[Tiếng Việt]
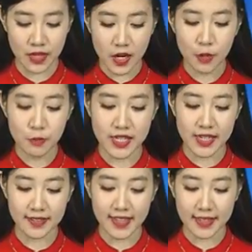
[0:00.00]
không chỉ
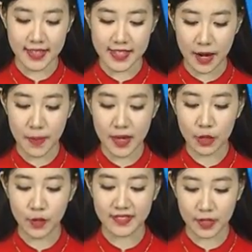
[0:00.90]
gây ra tình trạng mất an
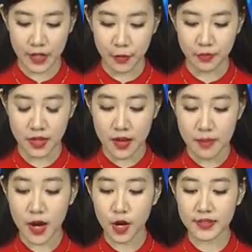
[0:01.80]
toàn giao thông
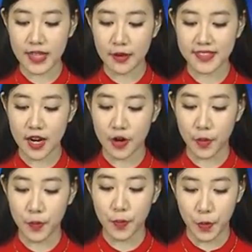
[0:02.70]
mà còn tạo ra khói
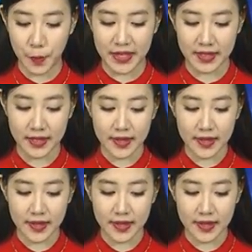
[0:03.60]
bụi mù mịt,